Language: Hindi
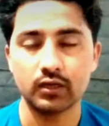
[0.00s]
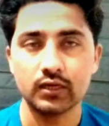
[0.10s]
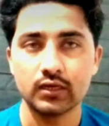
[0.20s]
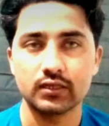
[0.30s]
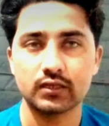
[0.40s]
हुई
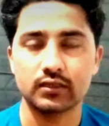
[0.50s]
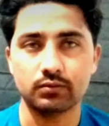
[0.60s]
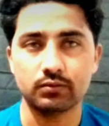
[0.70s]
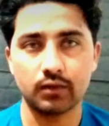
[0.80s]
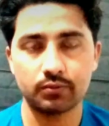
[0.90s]
ठीक है ना
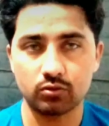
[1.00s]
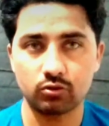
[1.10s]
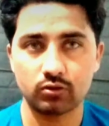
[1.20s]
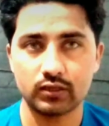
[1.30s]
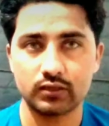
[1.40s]
जब आपकी
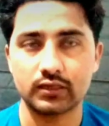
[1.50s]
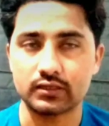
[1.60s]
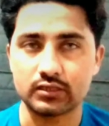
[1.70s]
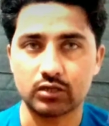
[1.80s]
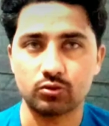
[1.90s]
कोर की
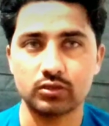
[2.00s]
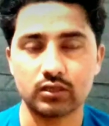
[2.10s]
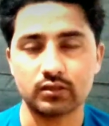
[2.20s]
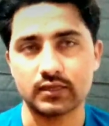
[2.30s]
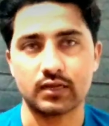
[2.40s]
ट्रेनिंग स्टार्ट हो
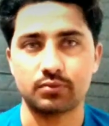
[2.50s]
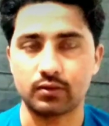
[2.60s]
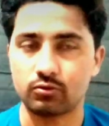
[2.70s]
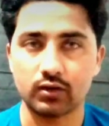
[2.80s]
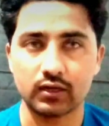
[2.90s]
जाएगी जाहिर फिर
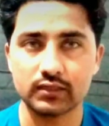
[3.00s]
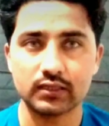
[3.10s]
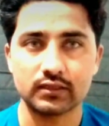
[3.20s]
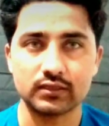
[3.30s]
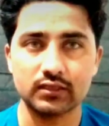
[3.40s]
आपको कल आ
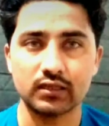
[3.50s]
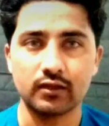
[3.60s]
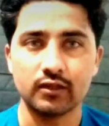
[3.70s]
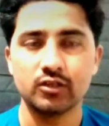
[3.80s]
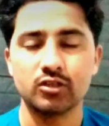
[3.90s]
जाएगी ठीक है ना
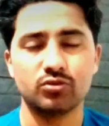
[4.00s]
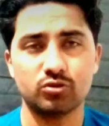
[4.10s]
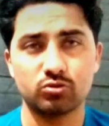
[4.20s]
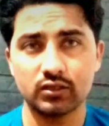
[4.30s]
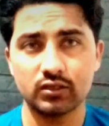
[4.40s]
तो
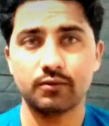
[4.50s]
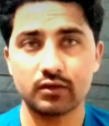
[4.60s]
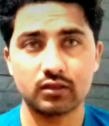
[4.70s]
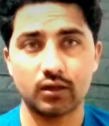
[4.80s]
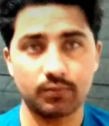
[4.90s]
ये दो तीन
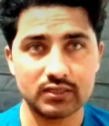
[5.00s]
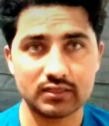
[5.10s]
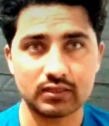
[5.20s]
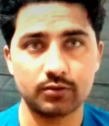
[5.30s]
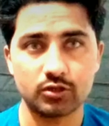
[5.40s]
कमेंट इस तरह
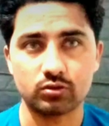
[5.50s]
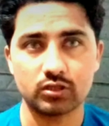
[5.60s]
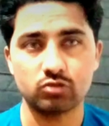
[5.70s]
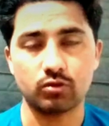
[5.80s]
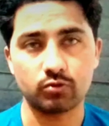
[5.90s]
बेसिक्स कमेंट्स
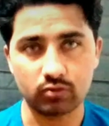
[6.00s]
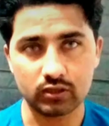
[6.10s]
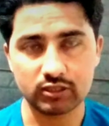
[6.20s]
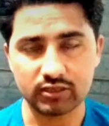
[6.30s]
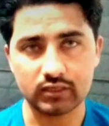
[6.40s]
होते हैं जो आप लोग
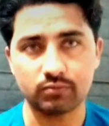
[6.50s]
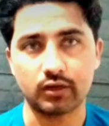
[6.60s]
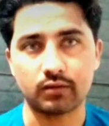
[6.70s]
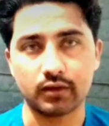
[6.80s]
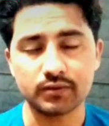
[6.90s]
करते रहते हैं
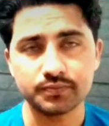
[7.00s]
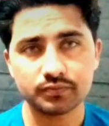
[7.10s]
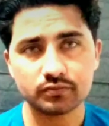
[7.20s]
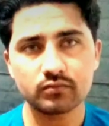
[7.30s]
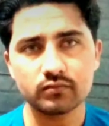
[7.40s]
बार बार
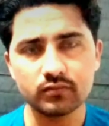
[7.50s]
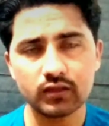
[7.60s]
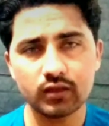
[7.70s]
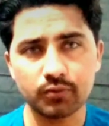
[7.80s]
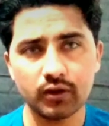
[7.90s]

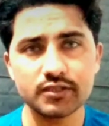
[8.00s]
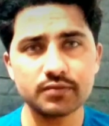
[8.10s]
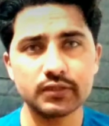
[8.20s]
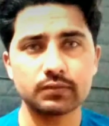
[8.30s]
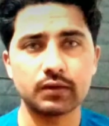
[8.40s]

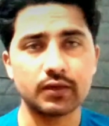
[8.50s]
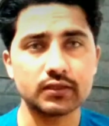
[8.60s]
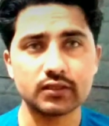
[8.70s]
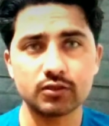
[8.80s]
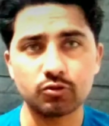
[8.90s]
प्रोसेस में जब आप
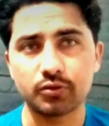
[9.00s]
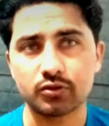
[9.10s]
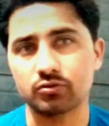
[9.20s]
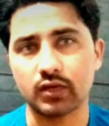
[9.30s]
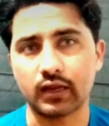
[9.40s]
आ जाते हैं तो
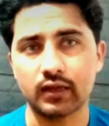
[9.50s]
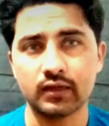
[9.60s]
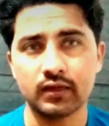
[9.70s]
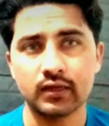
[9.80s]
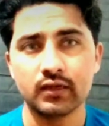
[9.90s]
फिर तो जाहिर है
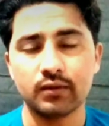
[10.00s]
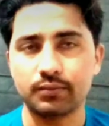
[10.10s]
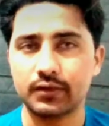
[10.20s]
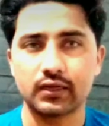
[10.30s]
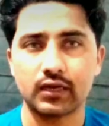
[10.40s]

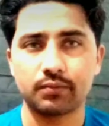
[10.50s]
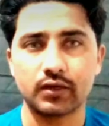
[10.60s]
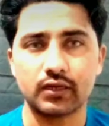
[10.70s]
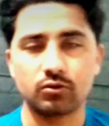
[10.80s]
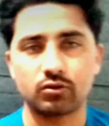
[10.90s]
मेडिकल
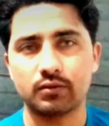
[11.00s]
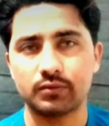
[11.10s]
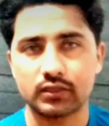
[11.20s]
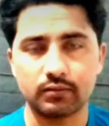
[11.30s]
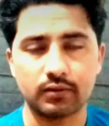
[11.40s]
आपका नहीं हो रहा
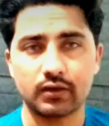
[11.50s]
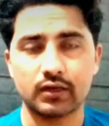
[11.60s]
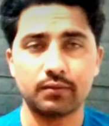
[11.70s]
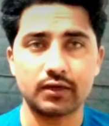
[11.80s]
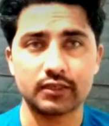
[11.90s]
मतलब आपका
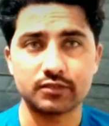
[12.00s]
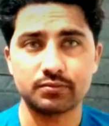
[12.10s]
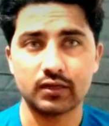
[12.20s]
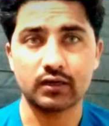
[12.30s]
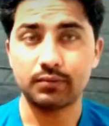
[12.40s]
नाम मेरिट
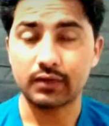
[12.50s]
लिस्ट में आ